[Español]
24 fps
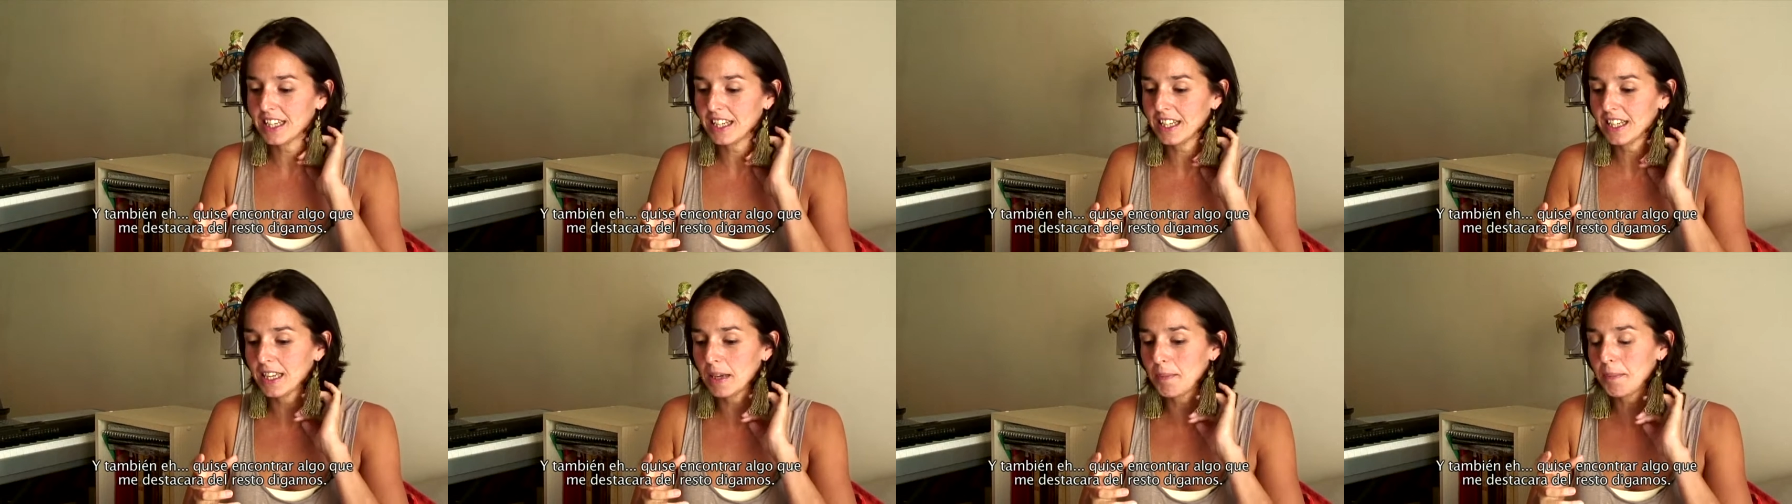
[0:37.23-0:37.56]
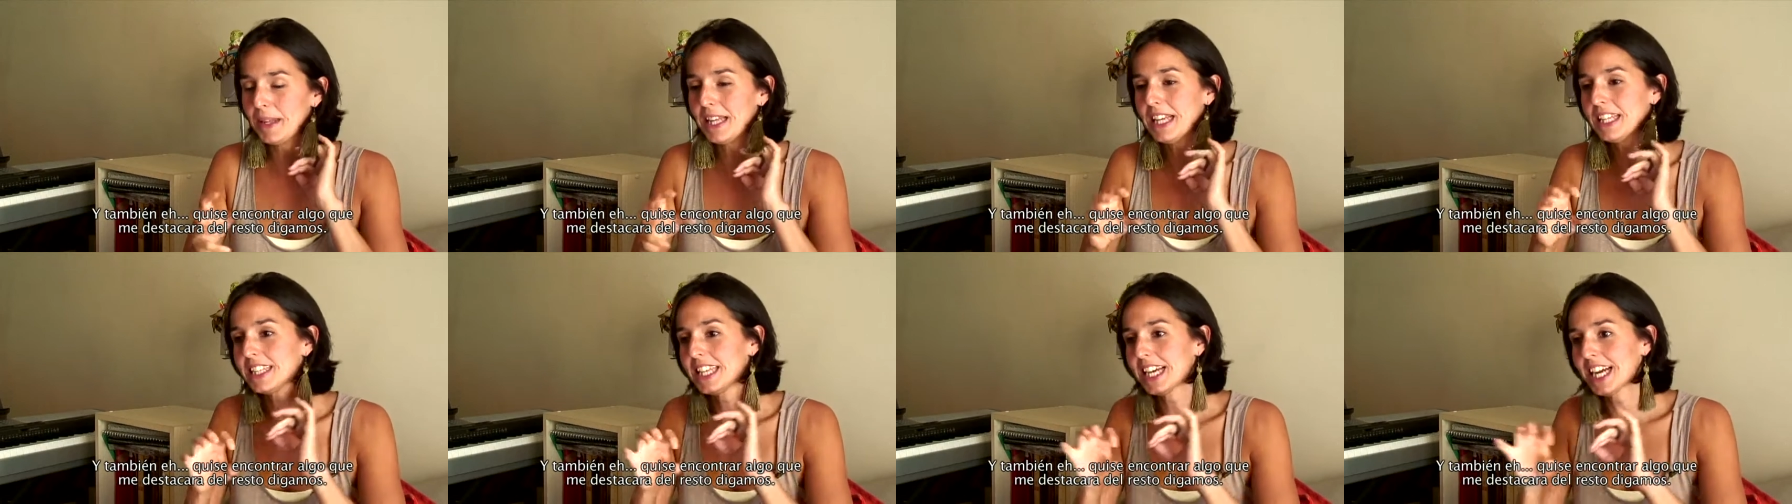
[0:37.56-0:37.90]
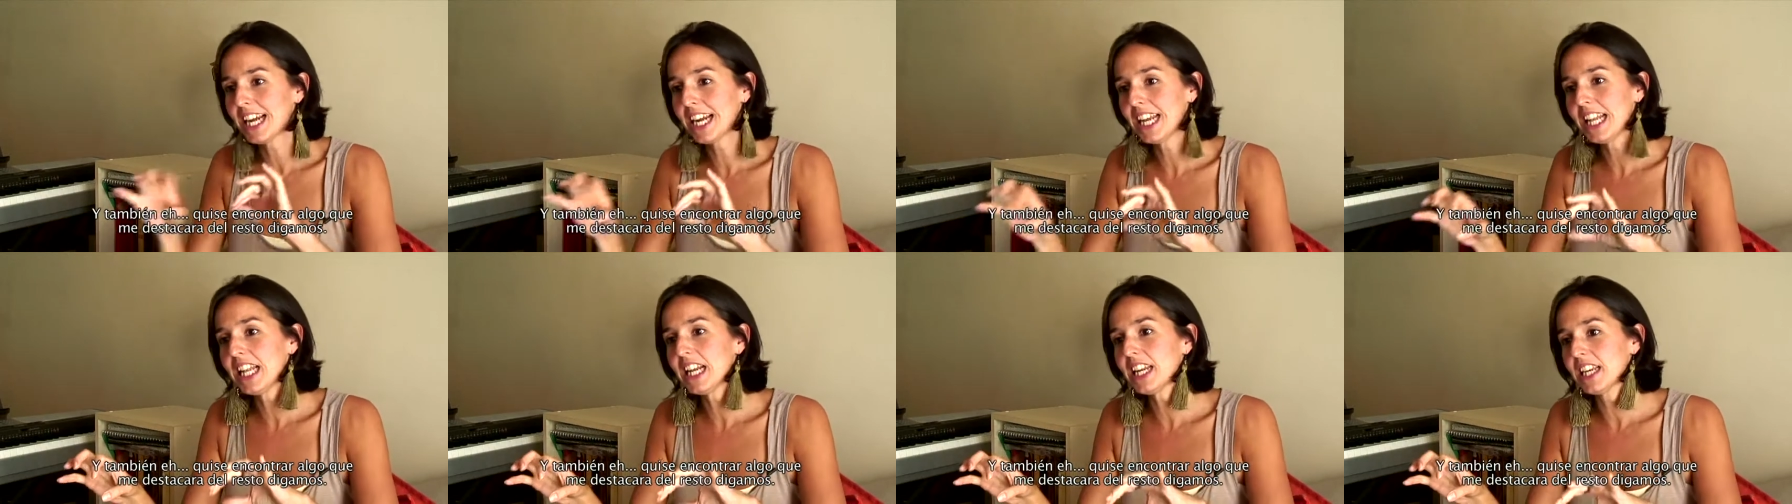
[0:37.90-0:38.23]
que me
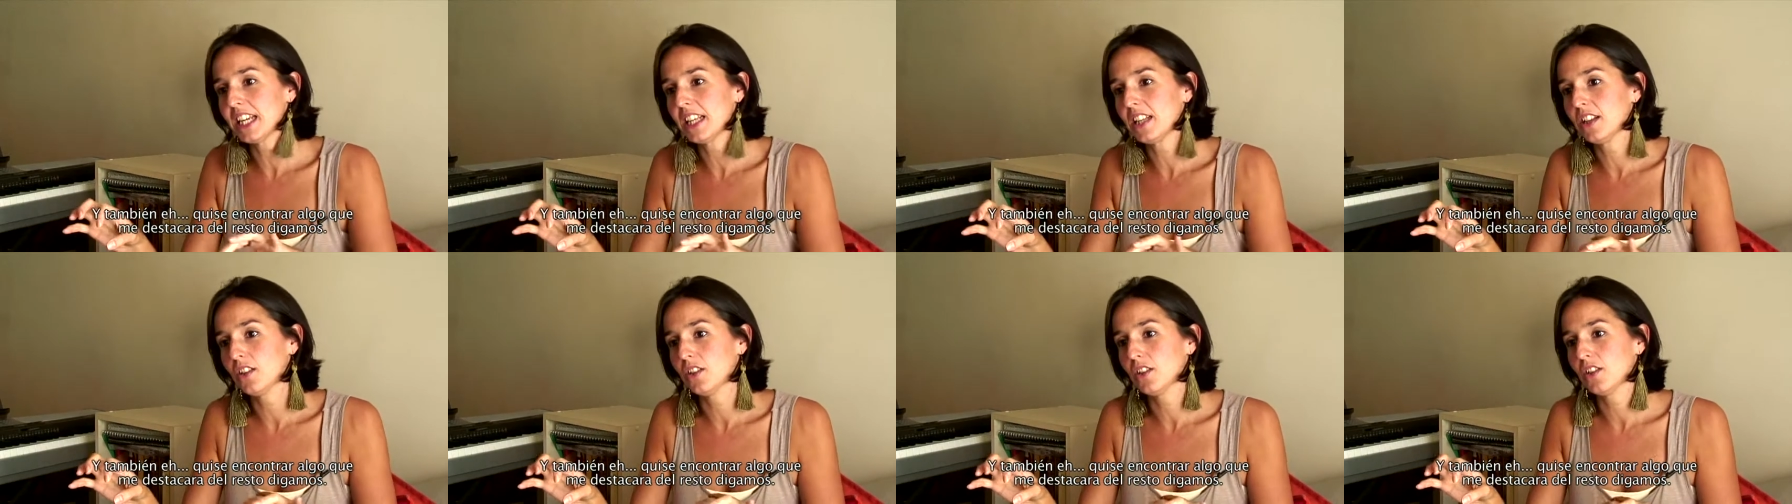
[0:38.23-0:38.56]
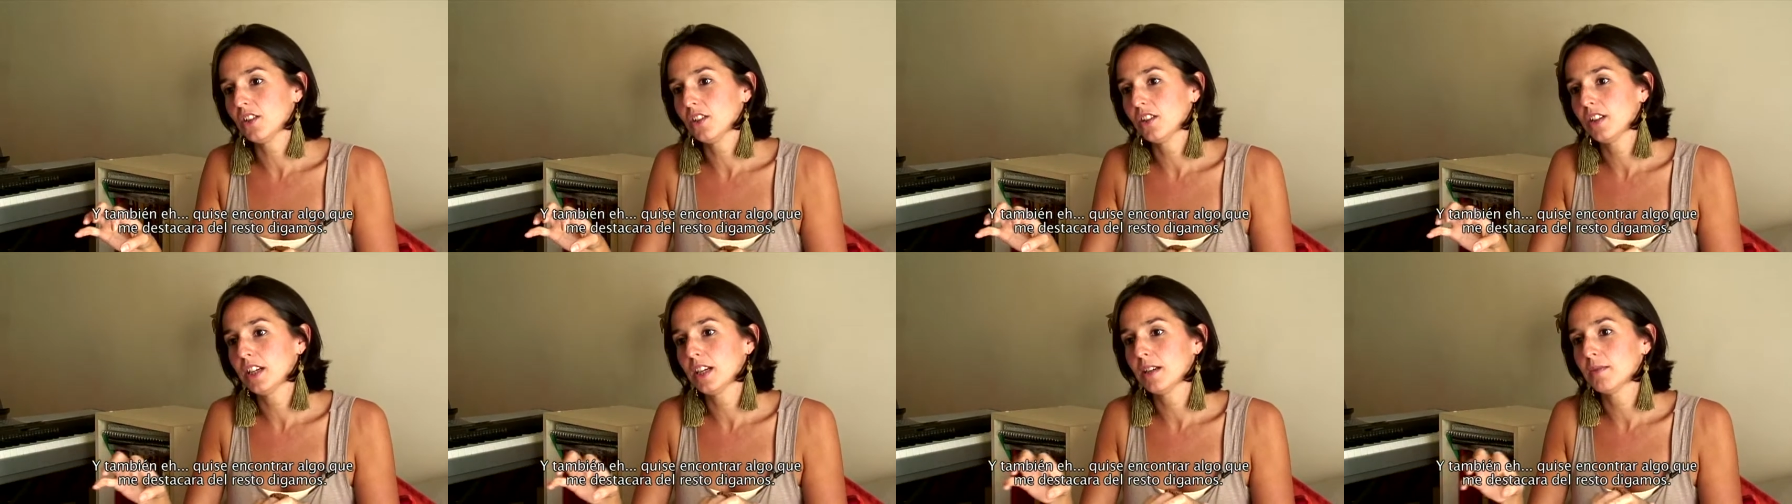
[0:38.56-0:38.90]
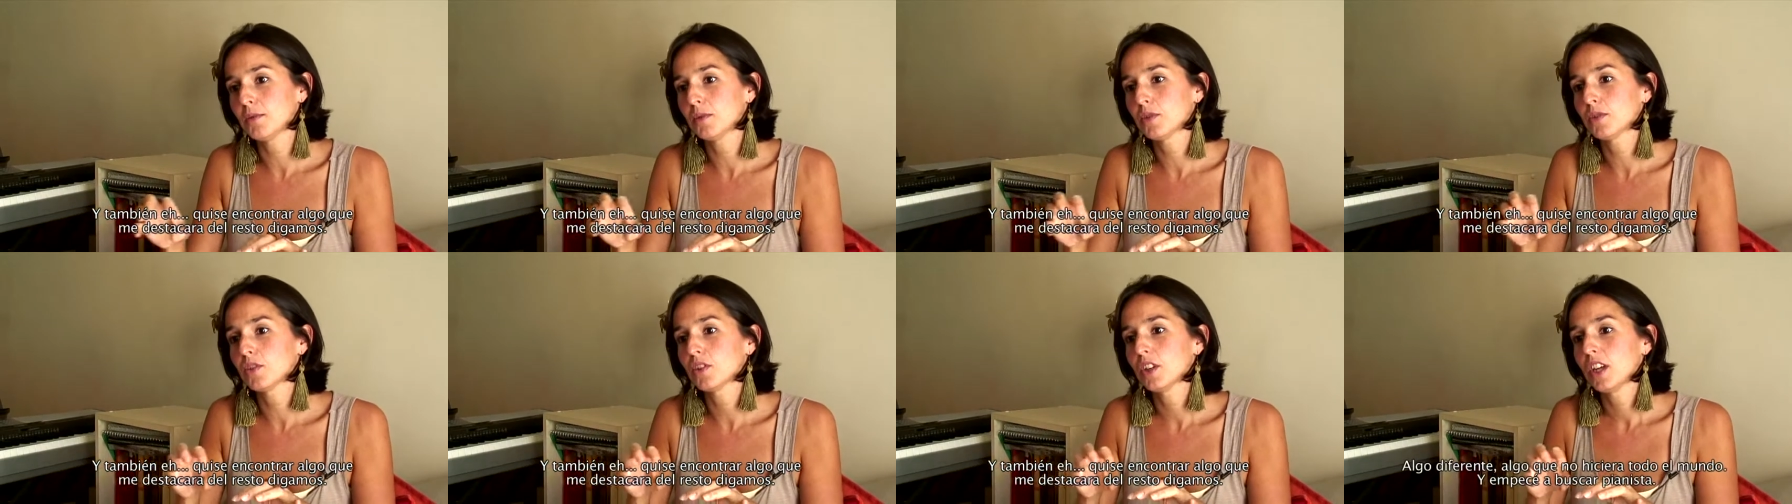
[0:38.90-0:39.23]
destacara al resto,
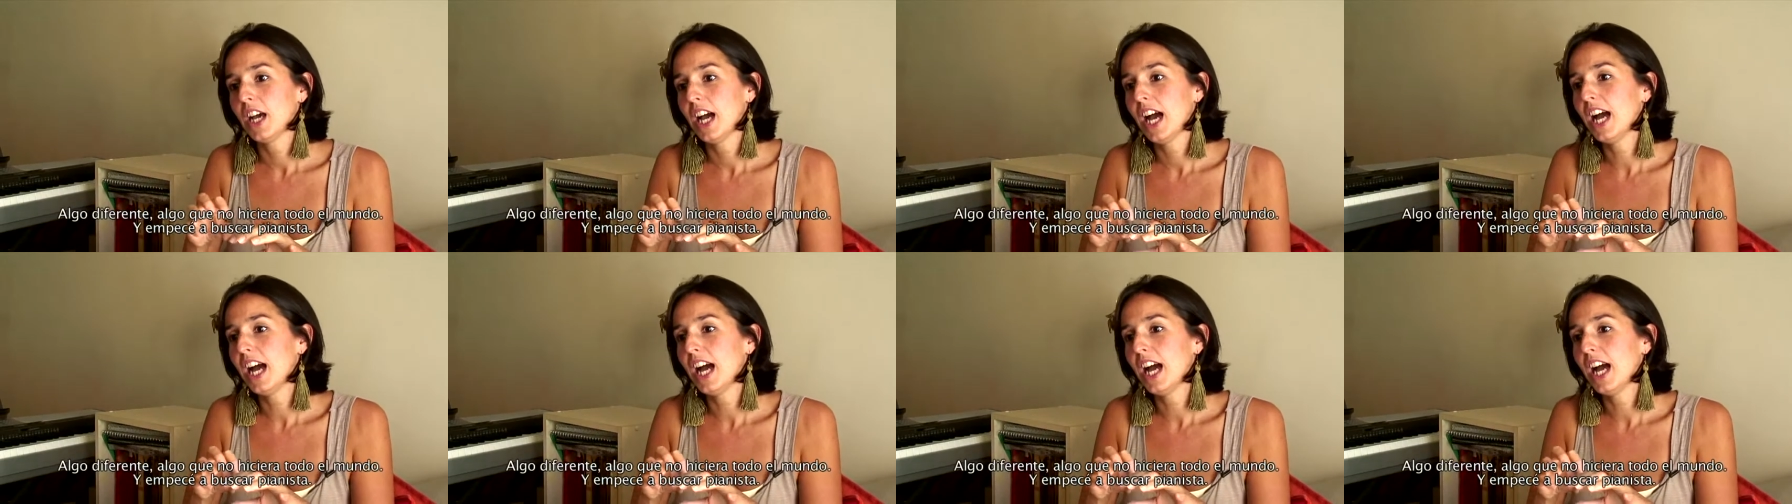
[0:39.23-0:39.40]
digamos,